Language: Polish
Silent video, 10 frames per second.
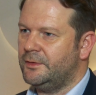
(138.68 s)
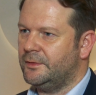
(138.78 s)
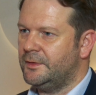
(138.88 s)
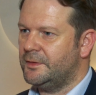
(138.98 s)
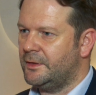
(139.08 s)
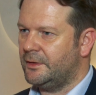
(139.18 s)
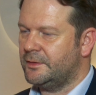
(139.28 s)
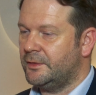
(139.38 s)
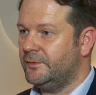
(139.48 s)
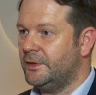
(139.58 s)
środki
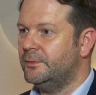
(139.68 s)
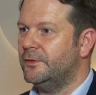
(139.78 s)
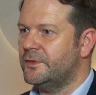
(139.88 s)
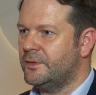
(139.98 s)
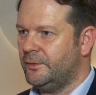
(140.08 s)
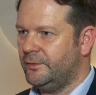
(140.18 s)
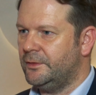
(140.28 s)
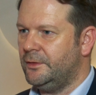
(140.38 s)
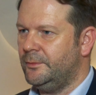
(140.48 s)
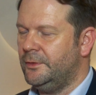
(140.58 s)
zaradcze. Już wtedy było wszystko
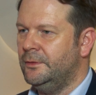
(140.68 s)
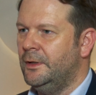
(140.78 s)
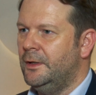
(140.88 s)
wiadomo,